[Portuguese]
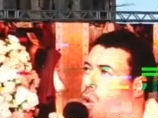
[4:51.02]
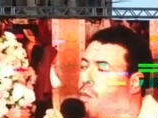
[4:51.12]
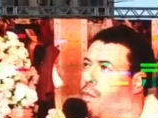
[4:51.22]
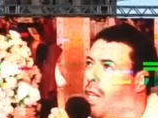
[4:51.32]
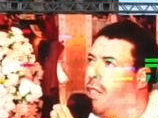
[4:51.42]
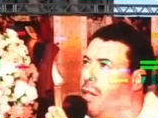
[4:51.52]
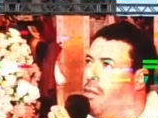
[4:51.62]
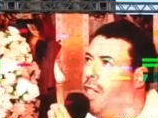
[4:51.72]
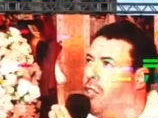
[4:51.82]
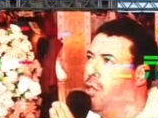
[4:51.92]

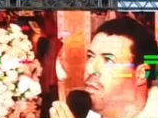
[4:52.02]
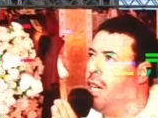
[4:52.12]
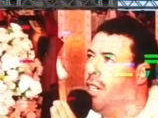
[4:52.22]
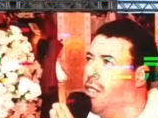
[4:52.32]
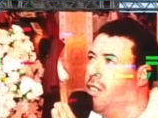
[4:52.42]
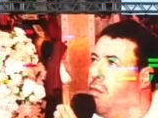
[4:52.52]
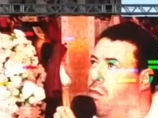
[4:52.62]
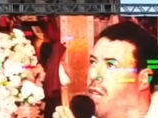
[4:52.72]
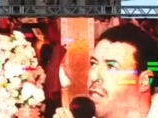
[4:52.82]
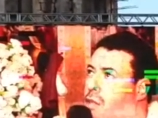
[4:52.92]
completamente para si
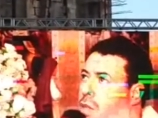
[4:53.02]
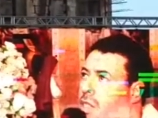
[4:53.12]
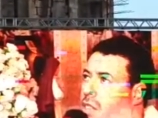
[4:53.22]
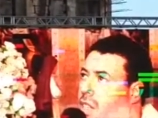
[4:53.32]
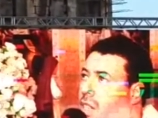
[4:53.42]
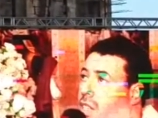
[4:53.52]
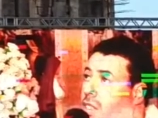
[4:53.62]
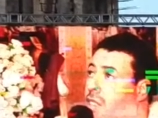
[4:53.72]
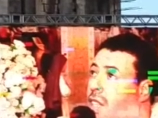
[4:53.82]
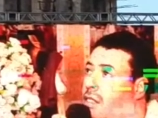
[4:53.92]
mesmas,
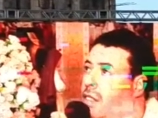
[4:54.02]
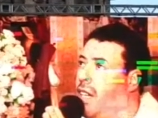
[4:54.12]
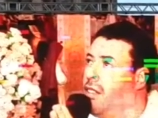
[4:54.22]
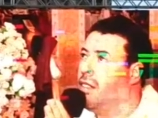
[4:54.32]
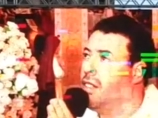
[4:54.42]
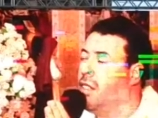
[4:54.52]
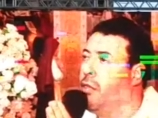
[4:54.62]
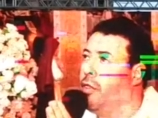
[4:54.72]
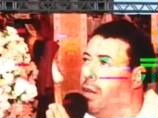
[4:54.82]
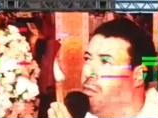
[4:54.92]
sedentas
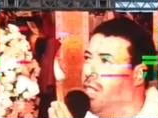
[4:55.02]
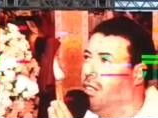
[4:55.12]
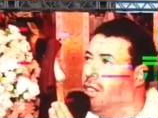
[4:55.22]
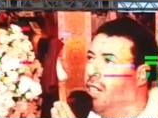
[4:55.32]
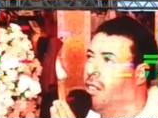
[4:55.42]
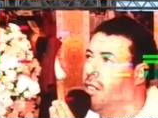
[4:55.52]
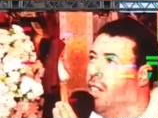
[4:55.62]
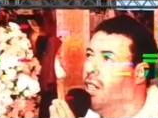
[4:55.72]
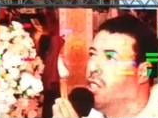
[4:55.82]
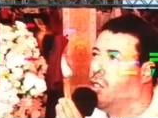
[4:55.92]
e
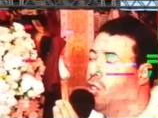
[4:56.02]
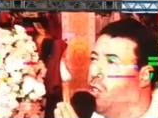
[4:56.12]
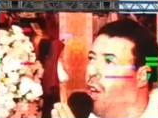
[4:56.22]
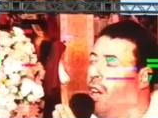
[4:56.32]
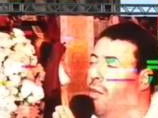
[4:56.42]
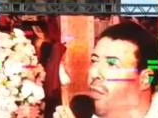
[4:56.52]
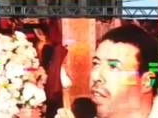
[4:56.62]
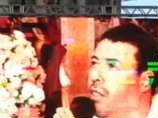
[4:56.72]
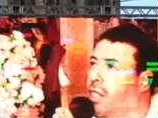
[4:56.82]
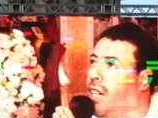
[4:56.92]
famintas,
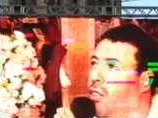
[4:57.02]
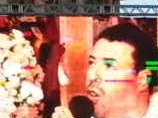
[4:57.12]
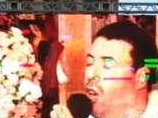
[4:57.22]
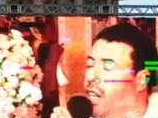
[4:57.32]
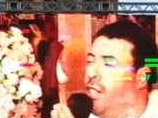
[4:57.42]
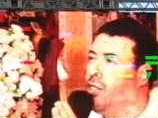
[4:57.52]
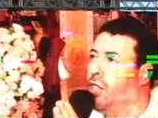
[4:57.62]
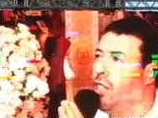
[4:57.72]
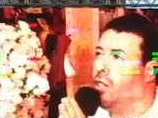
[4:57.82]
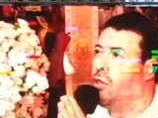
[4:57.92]
só da glória
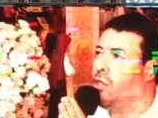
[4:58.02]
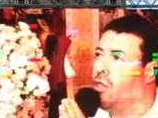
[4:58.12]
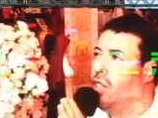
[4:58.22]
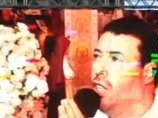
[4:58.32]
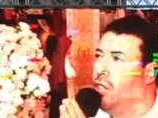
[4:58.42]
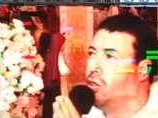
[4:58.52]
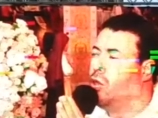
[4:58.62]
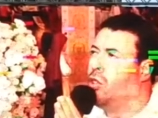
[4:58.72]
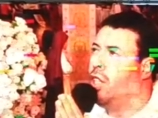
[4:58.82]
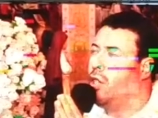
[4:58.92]
de Deus,
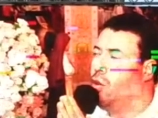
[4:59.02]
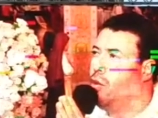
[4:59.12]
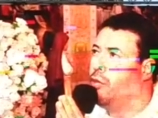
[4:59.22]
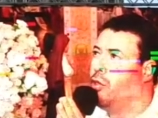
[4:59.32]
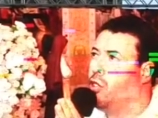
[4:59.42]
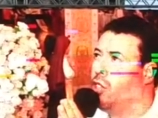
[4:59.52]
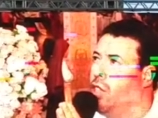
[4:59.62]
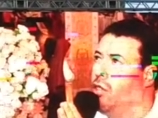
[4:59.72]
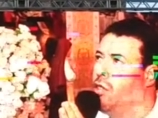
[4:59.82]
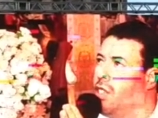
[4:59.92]
do triunfo de
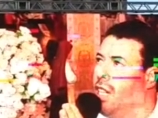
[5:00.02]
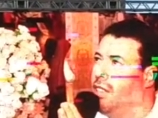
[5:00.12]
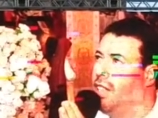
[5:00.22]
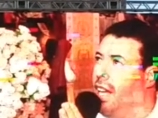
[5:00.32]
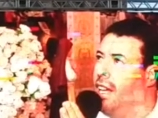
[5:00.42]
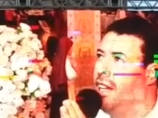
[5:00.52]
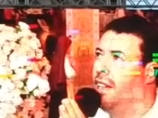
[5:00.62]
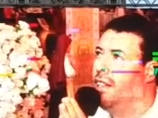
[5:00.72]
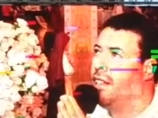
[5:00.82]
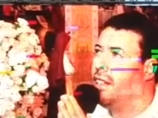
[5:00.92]
Deus na
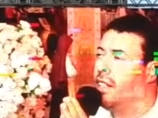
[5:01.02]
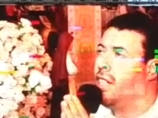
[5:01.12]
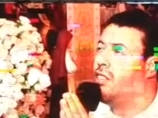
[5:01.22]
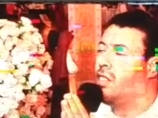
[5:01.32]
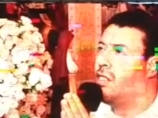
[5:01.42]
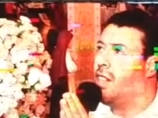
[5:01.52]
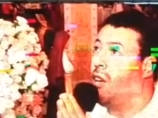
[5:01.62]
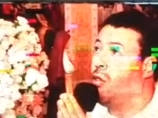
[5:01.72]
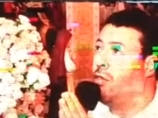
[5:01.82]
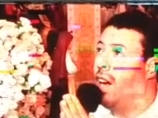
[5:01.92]
terra e de
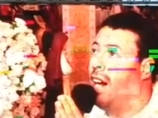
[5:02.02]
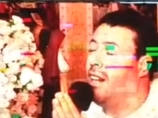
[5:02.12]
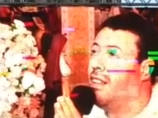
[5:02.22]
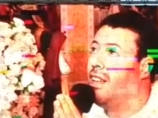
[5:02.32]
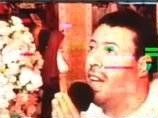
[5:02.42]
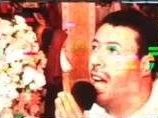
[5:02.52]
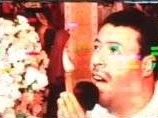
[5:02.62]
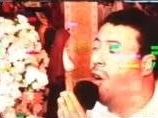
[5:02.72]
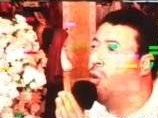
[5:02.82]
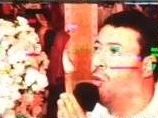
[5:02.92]
salvar
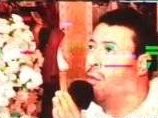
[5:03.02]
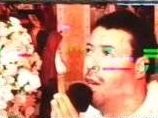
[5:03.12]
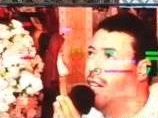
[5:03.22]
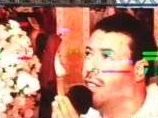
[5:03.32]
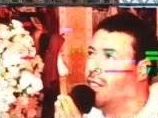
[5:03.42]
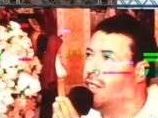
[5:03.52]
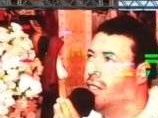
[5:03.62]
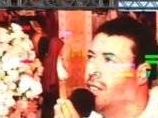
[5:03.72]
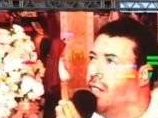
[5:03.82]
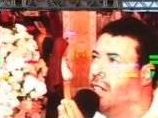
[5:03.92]

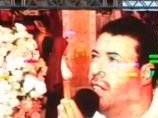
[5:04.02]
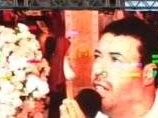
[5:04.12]
almas.